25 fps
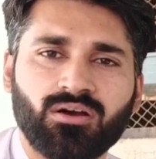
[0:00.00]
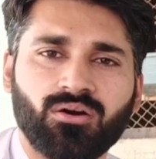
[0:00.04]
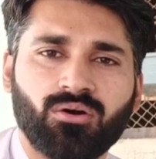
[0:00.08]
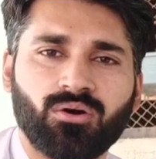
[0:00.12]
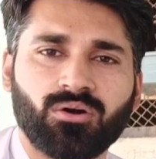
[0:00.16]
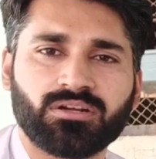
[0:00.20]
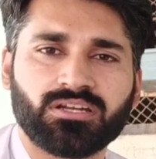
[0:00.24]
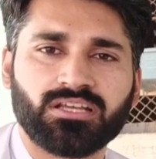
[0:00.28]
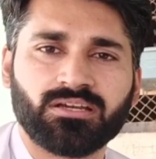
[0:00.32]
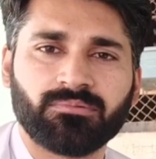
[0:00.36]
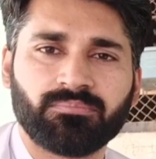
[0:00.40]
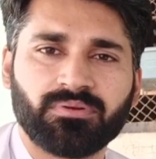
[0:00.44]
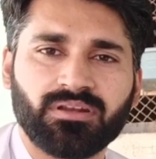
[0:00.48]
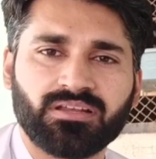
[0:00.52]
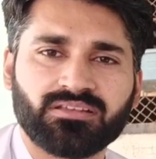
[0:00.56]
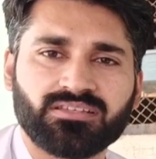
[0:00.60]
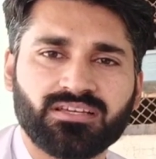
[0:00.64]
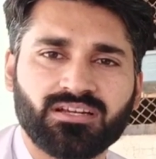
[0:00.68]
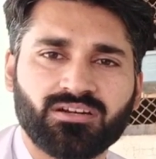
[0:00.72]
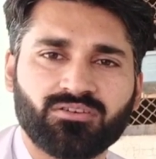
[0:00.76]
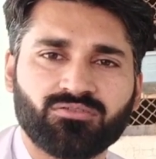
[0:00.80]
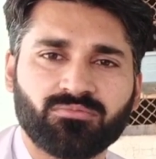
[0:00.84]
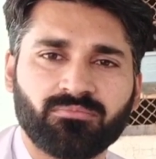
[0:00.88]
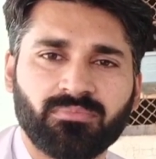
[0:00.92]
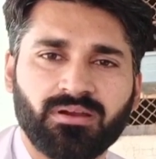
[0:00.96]
और
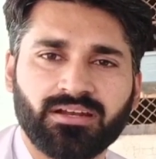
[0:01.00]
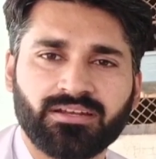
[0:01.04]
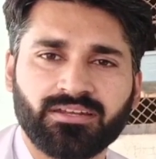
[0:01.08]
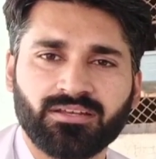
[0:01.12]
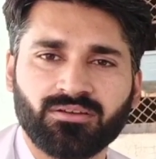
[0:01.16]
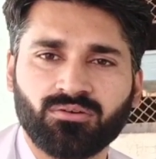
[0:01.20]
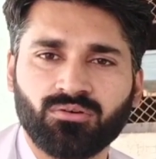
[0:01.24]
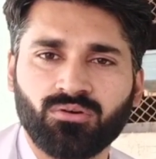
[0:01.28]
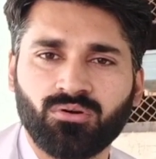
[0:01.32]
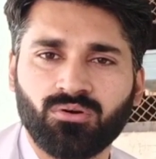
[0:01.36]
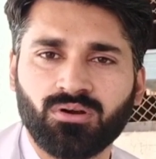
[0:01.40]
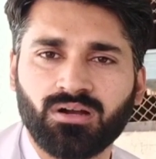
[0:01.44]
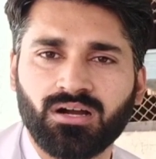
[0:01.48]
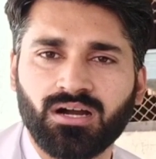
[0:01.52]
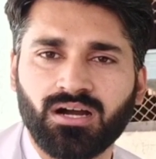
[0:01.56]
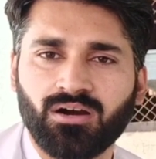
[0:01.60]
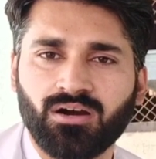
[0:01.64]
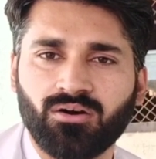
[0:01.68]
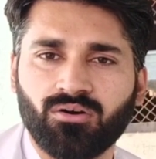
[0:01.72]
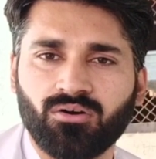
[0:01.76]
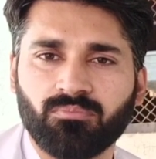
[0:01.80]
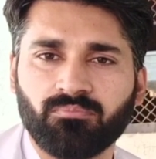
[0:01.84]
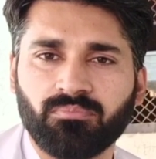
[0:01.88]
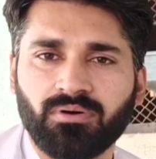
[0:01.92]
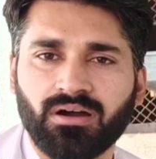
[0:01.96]
टेम्परेचर ऑटोमेटिक होगा
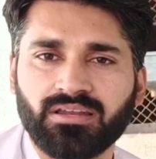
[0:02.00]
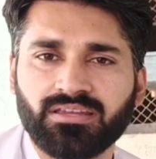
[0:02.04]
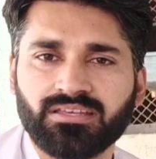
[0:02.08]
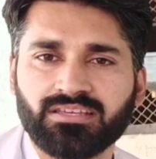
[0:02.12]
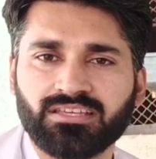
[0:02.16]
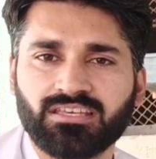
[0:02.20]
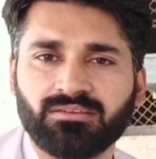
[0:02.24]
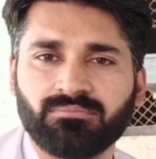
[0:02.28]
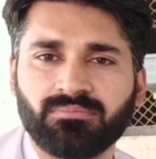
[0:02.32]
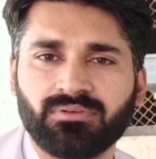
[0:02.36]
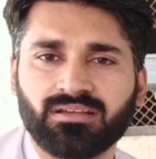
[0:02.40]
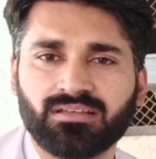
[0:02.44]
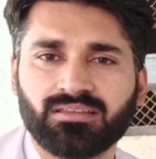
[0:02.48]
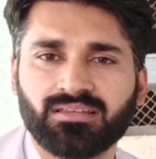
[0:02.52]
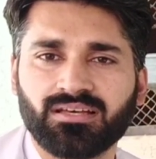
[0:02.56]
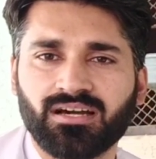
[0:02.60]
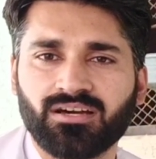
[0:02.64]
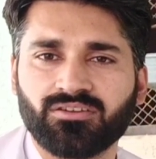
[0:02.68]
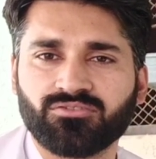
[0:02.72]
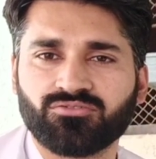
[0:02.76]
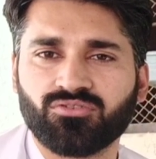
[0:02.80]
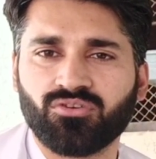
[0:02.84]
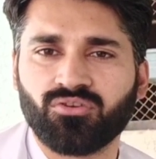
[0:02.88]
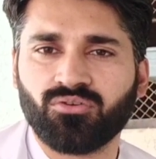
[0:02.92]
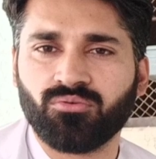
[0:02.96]
और पानी की
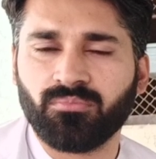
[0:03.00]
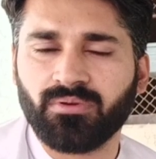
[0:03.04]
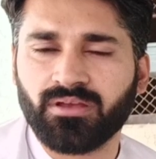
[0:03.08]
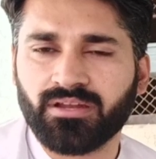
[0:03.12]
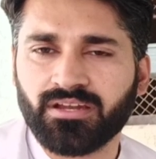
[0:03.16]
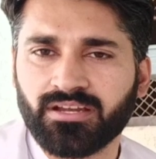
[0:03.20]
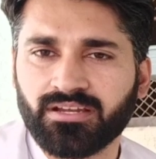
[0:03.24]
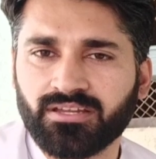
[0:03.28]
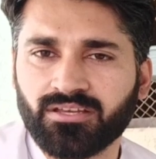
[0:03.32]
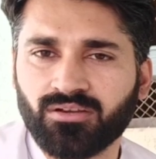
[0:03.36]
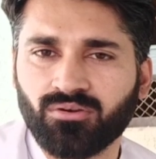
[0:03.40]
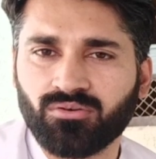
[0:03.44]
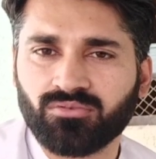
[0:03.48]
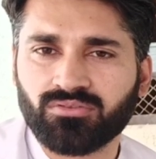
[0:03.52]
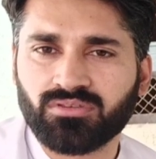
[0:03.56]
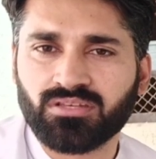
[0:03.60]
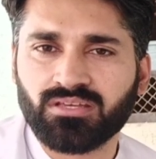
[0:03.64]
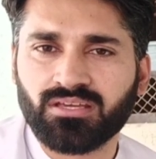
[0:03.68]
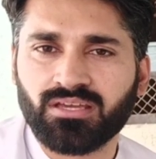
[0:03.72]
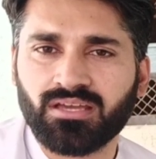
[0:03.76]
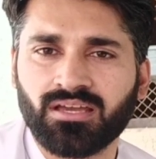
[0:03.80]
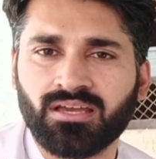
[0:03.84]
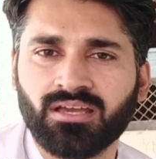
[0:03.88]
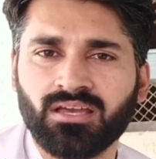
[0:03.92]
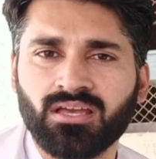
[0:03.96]
मकदार जो ह्यूमिडिटी
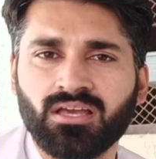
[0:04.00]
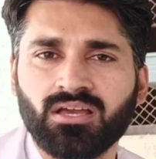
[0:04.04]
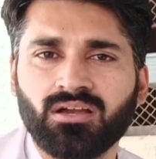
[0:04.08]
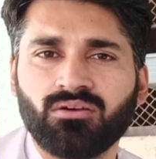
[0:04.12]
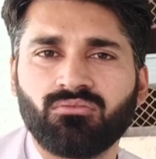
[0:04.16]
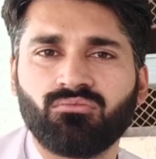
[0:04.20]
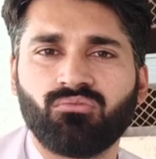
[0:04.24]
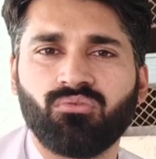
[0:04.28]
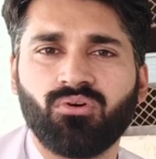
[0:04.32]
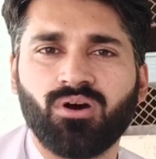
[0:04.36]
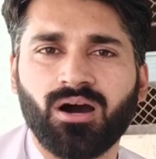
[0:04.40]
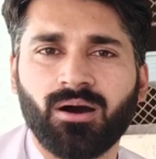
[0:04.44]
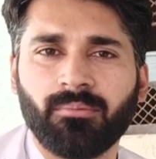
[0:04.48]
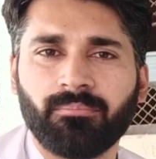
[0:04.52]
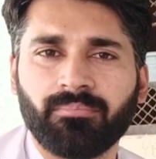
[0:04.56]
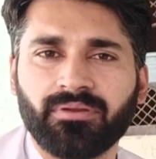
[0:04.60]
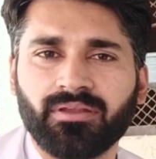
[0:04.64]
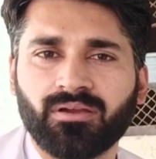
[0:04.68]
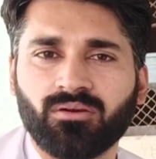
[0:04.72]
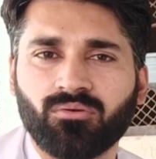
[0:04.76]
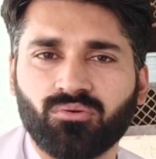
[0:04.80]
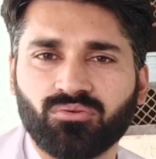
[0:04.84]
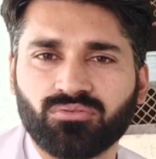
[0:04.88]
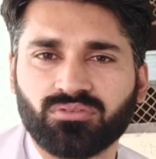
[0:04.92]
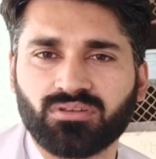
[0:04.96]
होती है वो
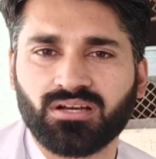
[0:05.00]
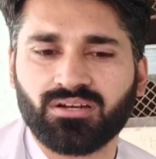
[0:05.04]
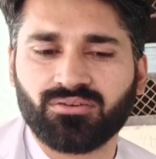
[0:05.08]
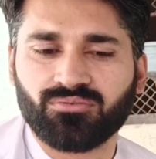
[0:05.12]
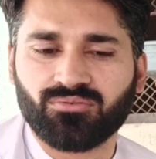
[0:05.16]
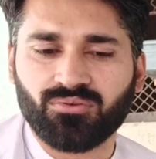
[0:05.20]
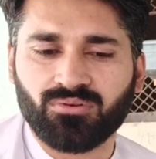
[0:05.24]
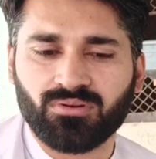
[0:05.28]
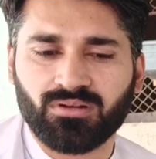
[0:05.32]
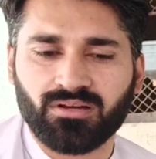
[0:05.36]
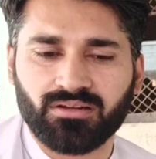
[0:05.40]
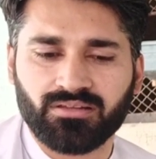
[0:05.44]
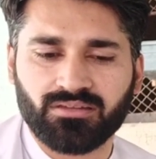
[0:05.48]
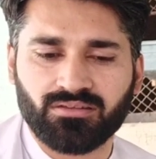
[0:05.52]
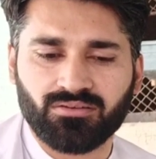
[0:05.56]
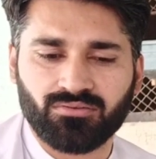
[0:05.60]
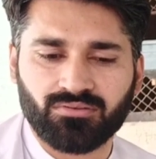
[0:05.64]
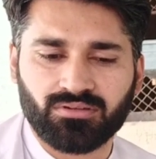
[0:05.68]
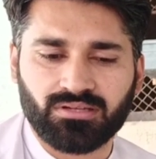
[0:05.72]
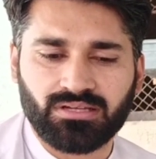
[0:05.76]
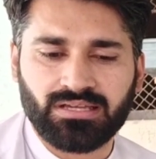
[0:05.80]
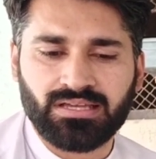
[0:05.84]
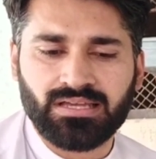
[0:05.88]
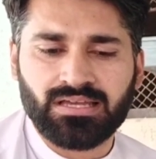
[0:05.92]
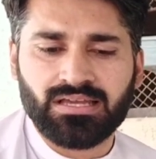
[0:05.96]
आपने ख़ुद कंट्रोल करनी
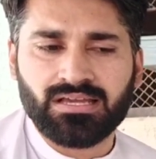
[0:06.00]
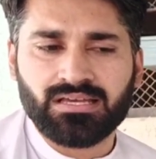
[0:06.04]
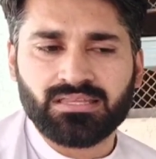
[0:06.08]
होगी